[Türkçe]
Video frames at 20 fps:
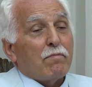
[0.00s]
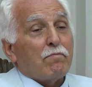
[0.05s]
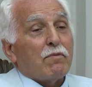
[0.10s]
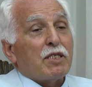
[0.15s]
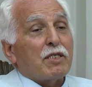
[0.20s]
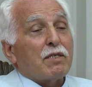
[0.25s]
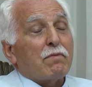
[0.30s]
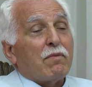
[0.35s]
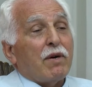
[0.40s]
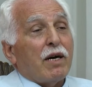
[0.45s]

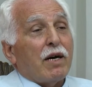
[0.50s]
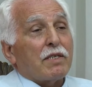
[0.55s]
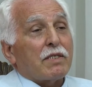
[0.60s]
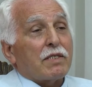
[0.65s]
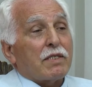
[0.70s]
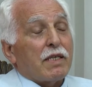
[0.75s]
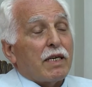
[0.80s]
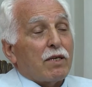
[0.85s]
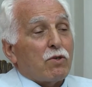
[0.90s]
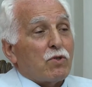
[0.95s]
bizim
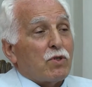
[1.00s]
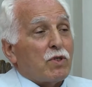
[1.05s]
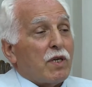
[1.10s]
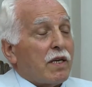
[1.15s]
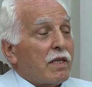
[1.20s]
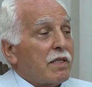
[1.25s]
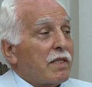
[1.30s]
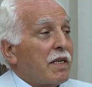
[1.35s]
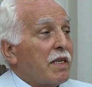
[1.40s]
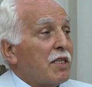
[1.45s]
asker
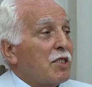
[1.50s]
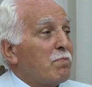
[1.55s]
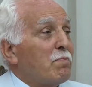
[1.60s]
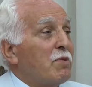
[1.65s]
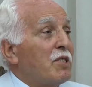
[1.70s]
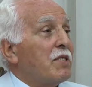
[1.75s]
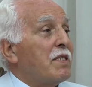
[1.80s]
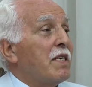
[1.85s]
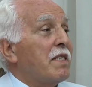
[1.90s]
üzerinde hiçbir